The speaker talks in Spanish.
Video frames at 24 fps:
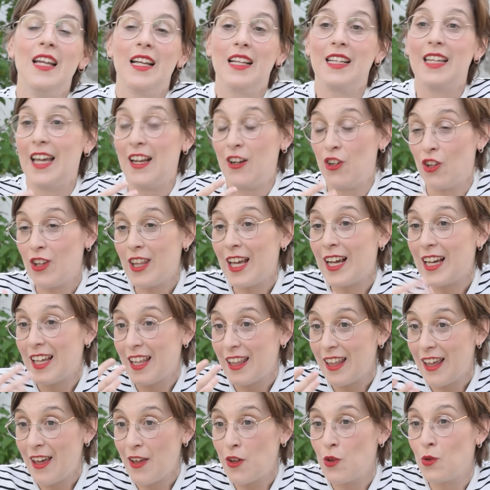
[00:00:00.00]
que no deja
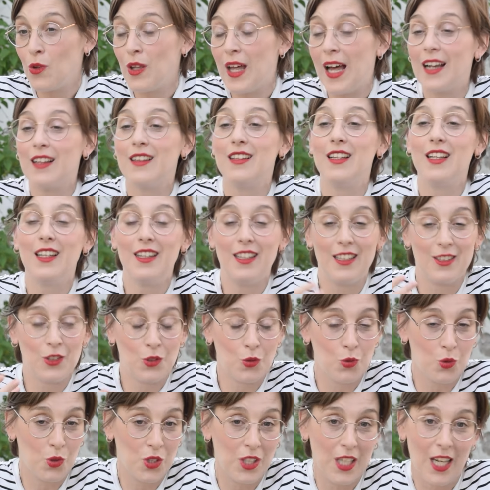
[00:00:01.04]
de ayudarte, de
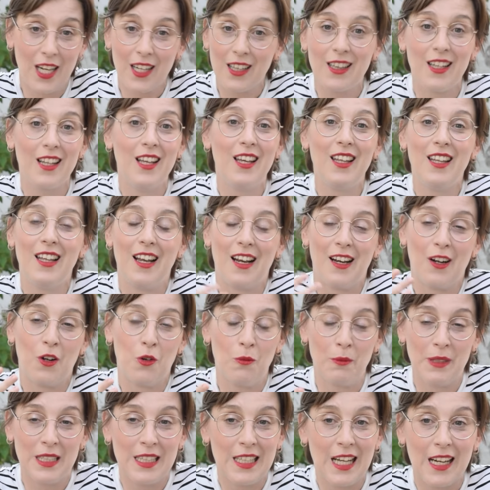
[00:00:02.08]
escucharte, de
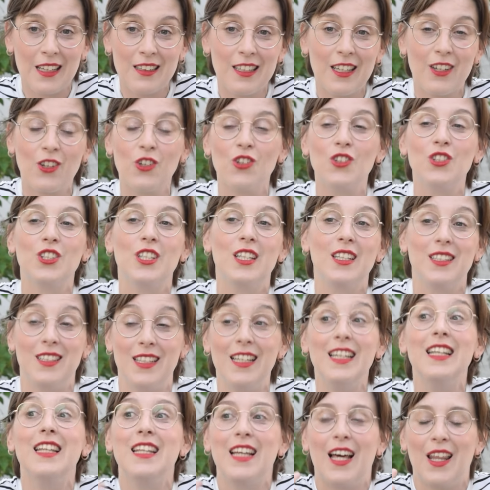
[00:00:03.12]
recomendarte cosas
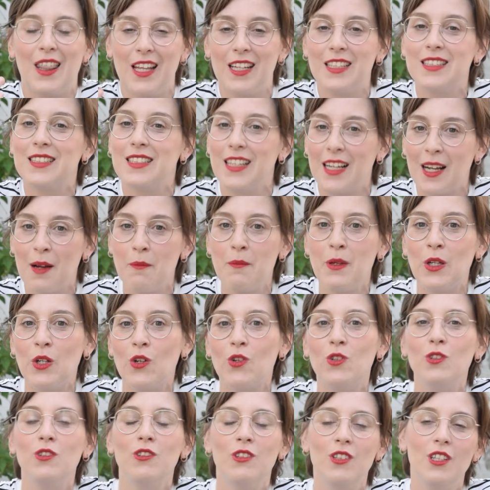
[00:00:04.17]
y de hacer este camino
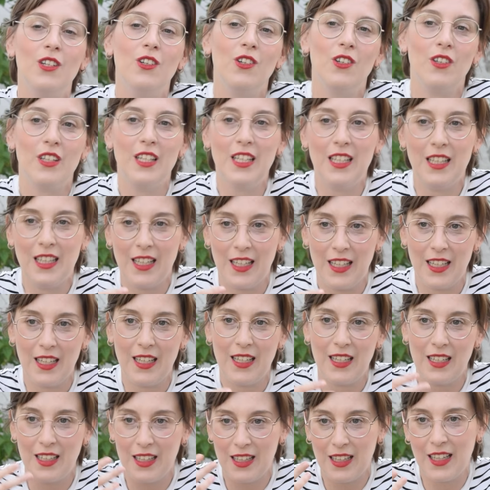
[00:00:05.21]
contigo y
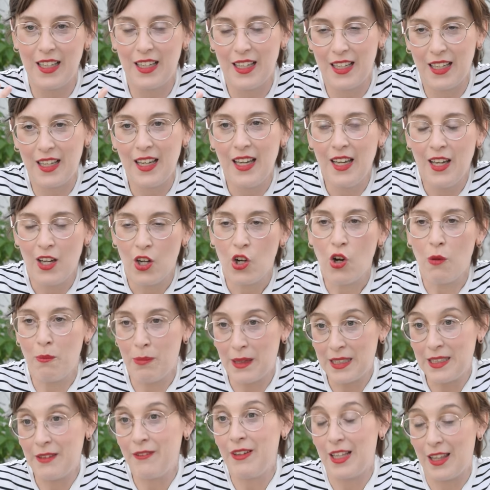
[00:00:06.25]
de, de
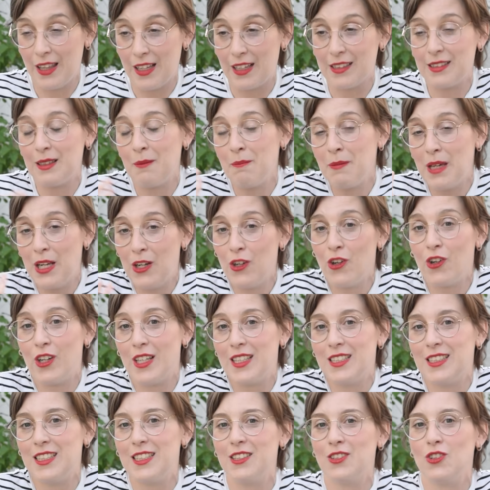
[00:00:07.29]
compatibilizar también lo que
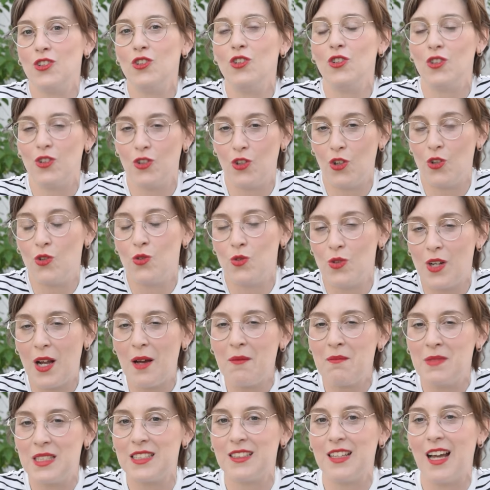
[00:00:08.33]
es esto con una
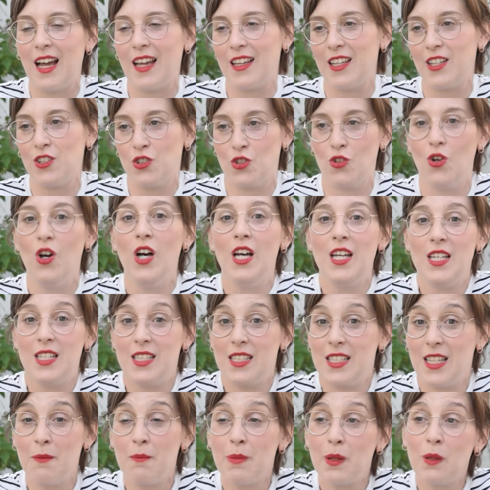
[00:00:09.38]
amistad y eso
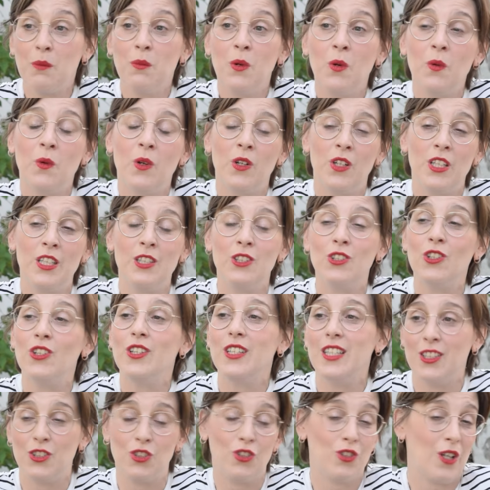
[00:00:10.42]
siempre es muy bonito
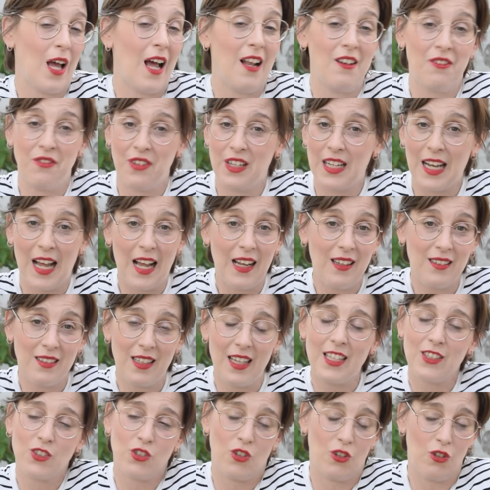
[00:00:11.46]
y eso al final
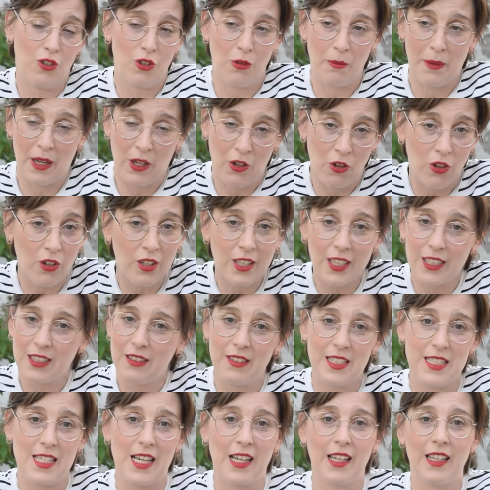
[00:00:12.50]
es con lo mejor que te
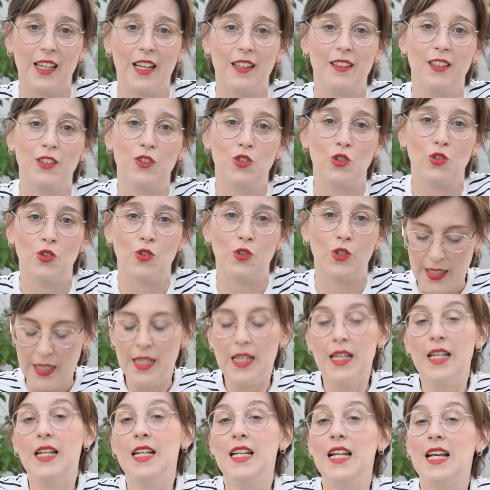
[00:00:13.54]
vas a quedar de todo.
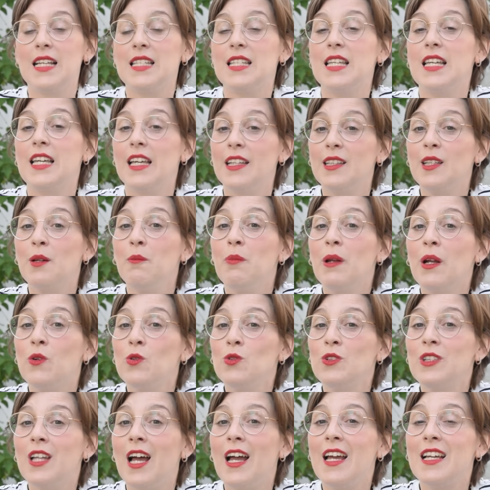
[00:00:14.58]
La siguiente
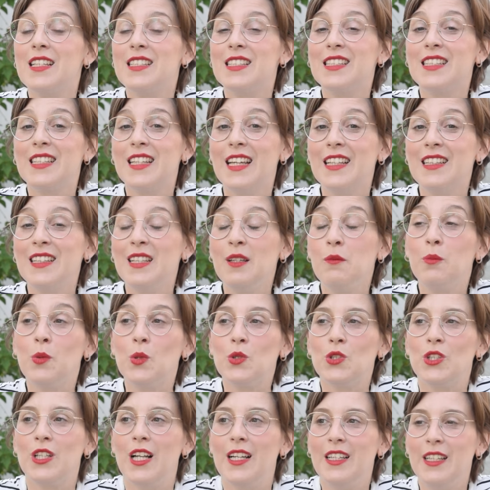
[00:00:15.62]
pregunta es qué
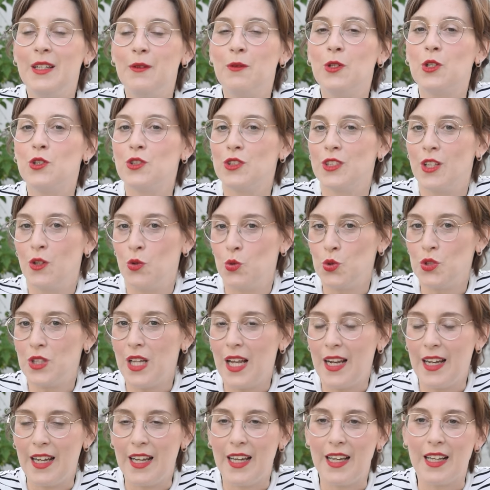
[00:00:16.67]
tipos de libros te
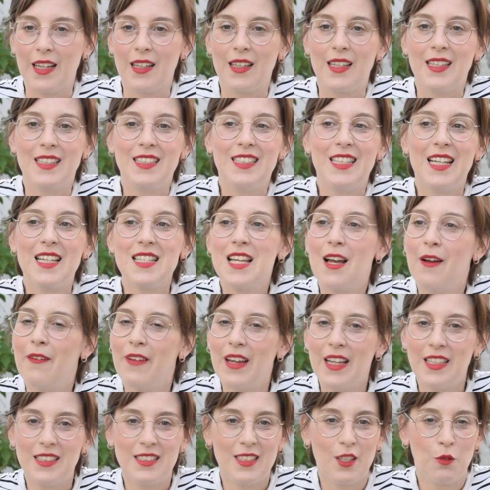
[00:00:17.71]
gusta leer. Ya
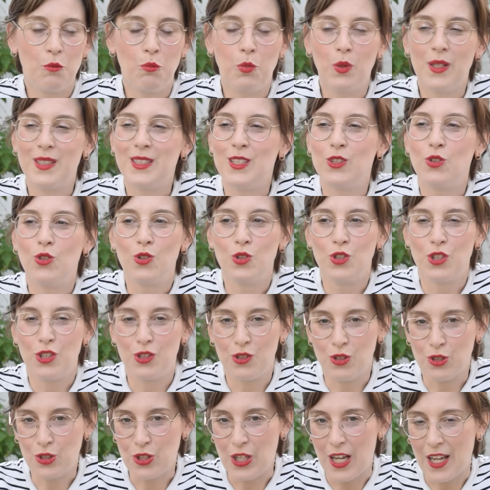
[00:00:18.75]
sabéis, después de todos
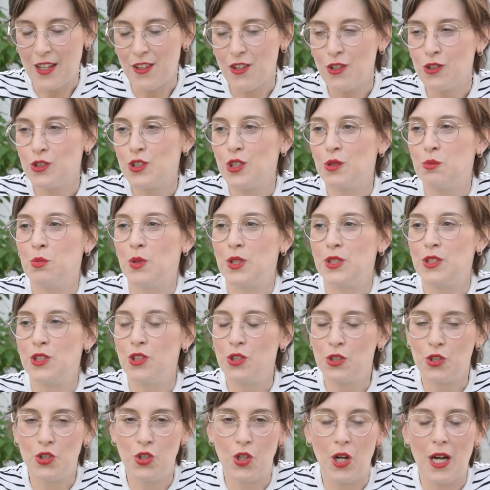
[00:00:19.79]
estos años, después de
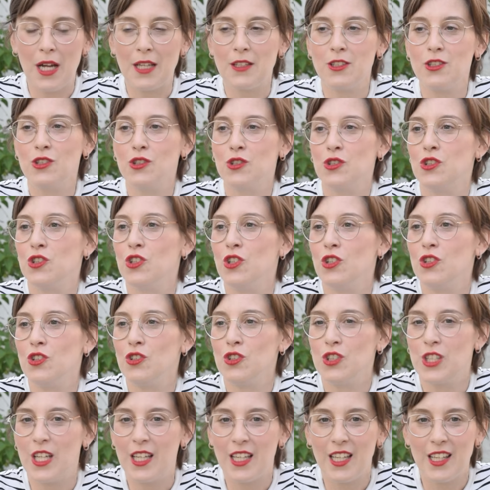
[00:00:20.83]
ocho años, yo no
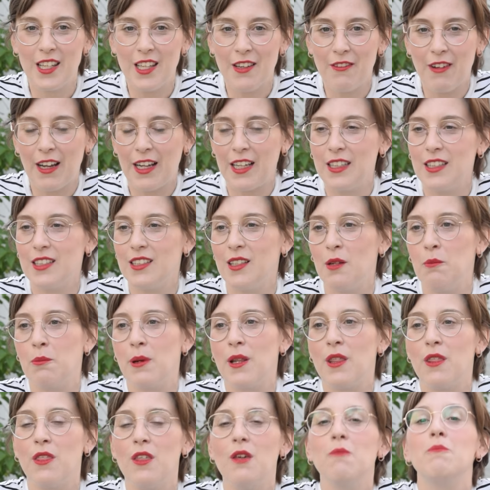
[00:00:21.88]
sé quién lleva aquí desde el
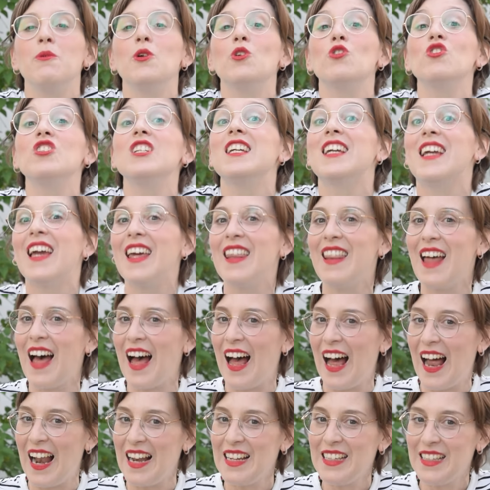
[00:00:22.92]
principio, si
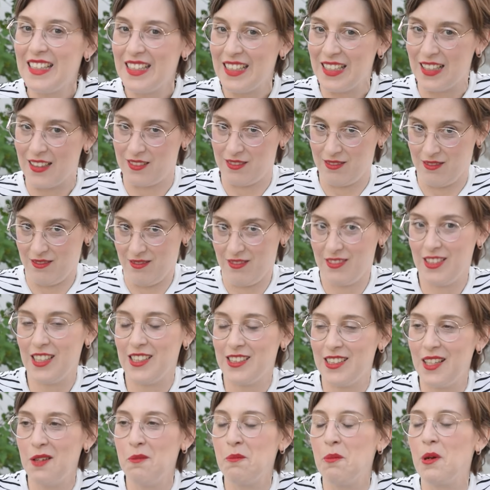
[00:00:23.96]
queda alguien
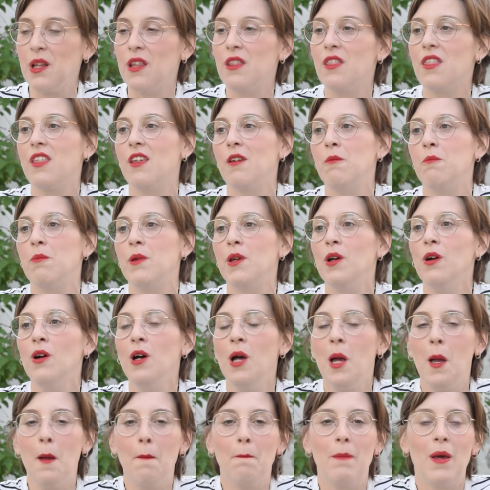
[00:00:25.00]
desde el principio,
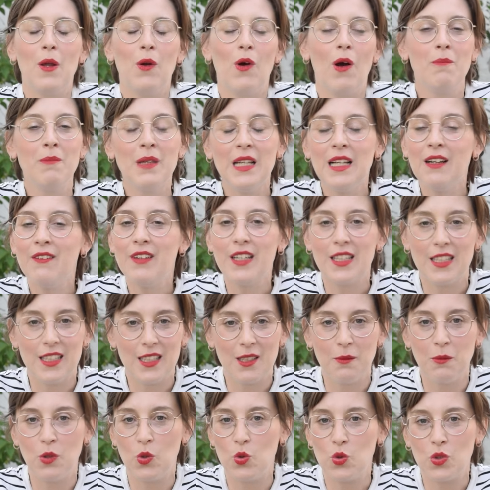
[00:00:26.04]
pero a mí la verdad es
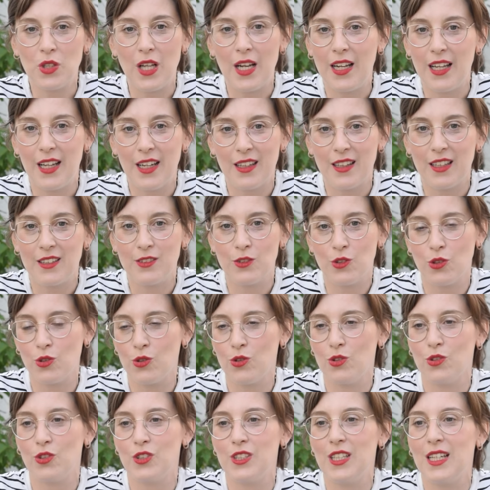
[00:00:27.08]
que me gusta leer de
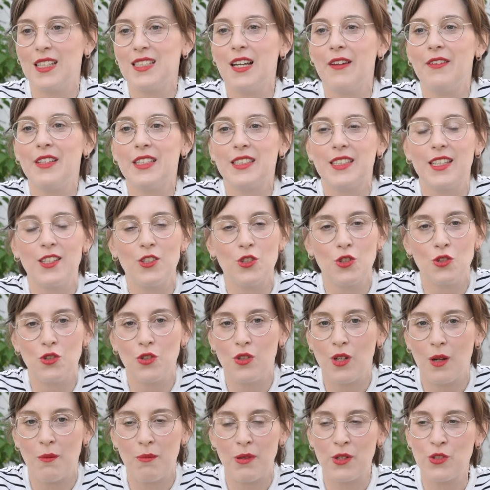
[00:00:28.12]
todos. Ya sabéis que yo soy
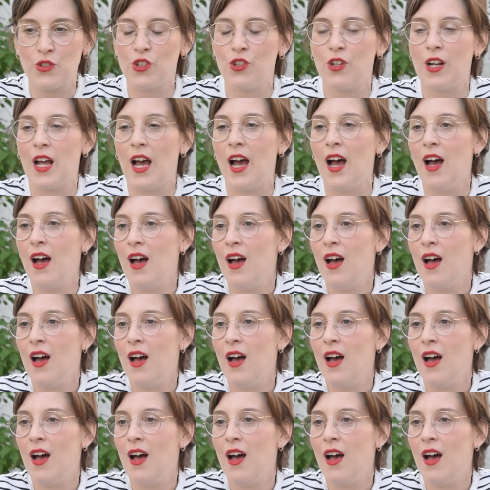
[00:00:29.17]
una persona